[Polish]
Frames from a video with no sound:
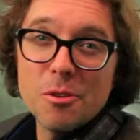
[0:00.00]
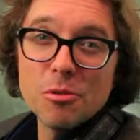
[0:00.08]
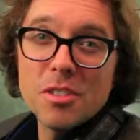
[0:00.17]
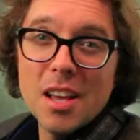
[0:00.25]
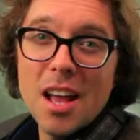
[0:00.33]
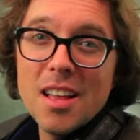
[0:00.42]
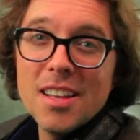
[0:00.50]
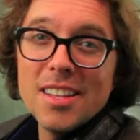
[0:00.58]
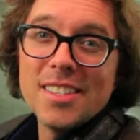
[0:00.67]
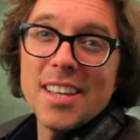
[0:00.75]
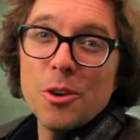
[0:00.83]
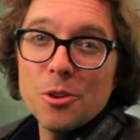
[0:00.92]
Rutsa.
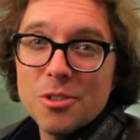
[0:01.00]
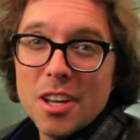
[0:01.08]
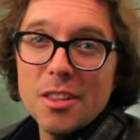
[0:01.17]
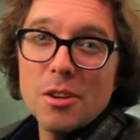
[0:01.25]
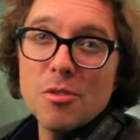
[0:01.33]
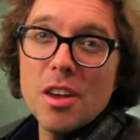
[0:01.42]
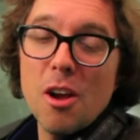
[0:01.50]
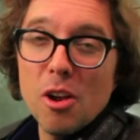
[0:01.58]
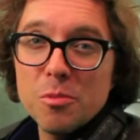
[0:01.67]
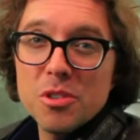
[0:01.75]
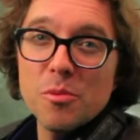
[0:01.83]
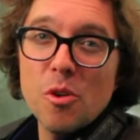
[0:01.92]
Całość generuje
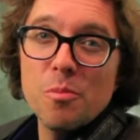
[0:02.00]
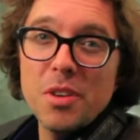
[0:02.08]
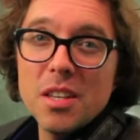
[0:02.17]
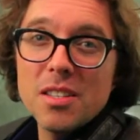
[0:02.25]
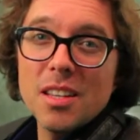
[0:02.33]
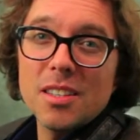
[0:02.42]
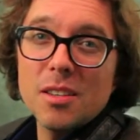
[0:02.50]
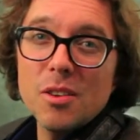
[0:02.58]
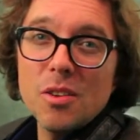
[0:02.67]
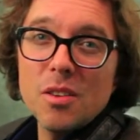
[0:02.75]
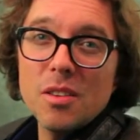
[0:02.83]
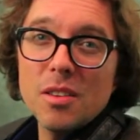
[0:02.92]
olbrzymią
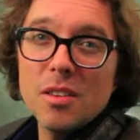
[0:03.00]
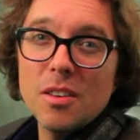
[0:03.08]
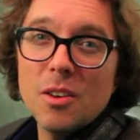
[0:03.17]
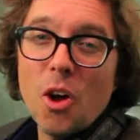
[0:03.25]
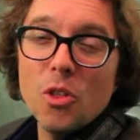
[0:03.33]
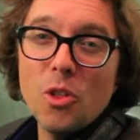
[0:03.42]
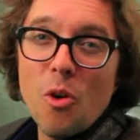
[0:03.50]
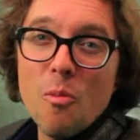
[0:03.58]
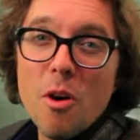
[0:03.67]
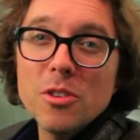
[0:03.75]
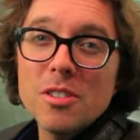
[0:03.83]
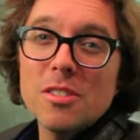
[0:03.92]
500-konną
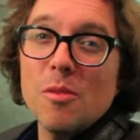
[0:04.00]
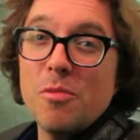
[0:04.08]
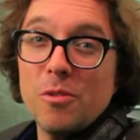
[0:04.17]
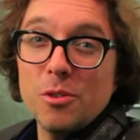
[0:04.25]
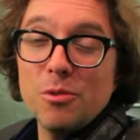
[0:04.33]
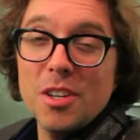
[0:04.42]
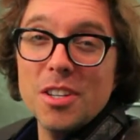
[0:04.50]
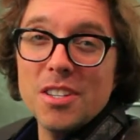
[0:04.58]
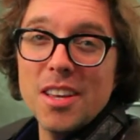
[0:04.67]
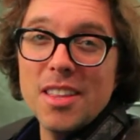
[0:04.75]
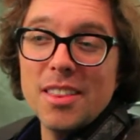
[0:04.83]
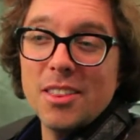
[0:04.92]
moc, co powoduje,
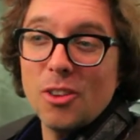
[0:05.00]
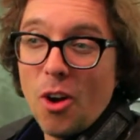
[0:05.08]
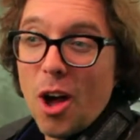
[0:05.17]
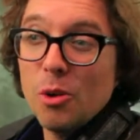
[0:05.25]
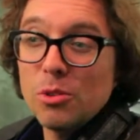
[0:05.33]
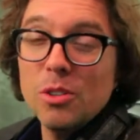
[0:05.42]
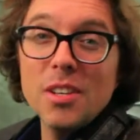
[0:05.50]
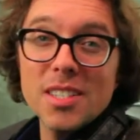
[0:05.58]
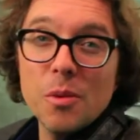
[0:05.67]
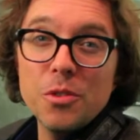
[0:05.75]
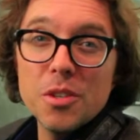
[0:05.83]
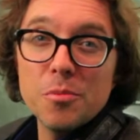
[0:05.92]
że to auto
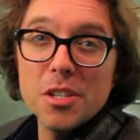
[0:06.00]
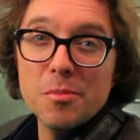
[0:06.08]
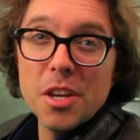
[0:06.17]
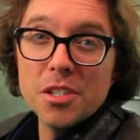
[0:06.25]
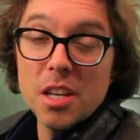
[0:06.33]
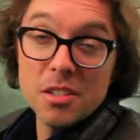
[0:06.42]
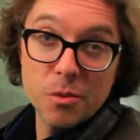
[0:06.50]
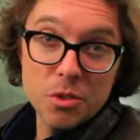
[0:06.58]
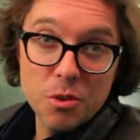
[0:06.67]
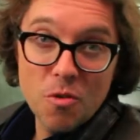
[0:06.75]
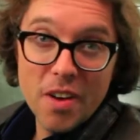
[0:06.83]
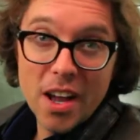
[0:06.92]
niesamowicie przyspiesza.
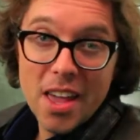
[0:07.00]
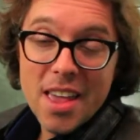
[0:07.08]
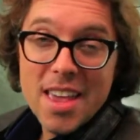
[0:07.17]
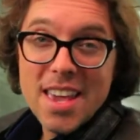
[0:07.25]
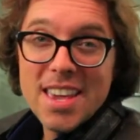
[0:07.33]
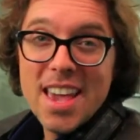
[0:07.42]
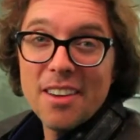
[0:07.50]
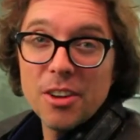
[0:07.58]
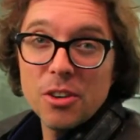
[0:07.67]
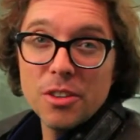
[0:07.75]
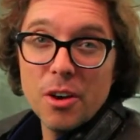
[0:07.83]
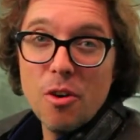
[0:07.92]
Zwróćcie uwagę, jak
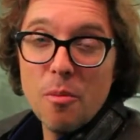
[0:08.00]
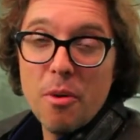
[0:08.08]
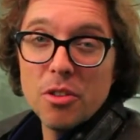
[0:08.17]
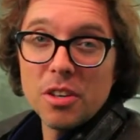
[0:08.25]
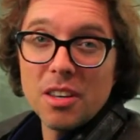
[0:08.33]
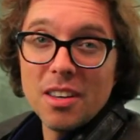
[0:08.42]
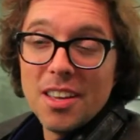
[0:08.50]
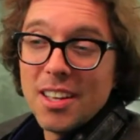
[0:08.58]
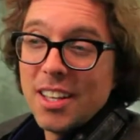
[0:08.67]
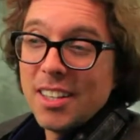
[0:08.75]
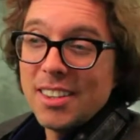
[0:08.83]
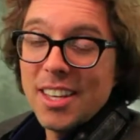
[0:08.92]
wyglądają oponki
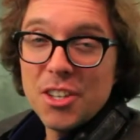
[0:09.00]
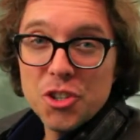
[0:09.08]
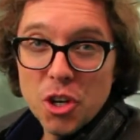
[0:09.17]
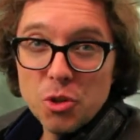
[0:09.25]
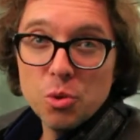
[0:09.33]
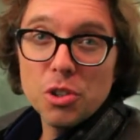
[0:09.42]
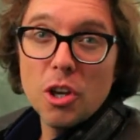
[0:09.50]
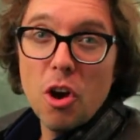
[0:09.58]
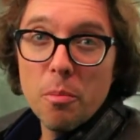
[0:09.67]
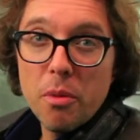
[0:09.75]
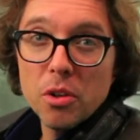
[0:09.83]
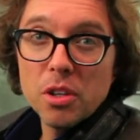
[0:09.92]
te cieniutkie
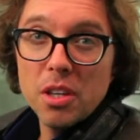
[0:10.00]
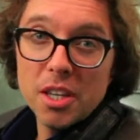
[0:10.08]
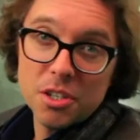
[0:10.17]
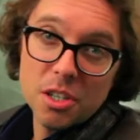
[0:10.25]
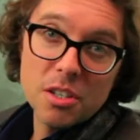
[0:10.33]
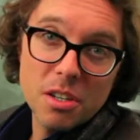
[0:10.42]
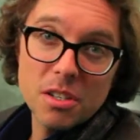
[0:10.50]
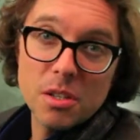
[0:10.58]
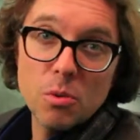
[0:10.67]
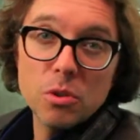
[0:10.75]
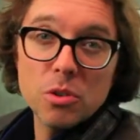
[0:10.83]
oponki, na szczęście z tyłu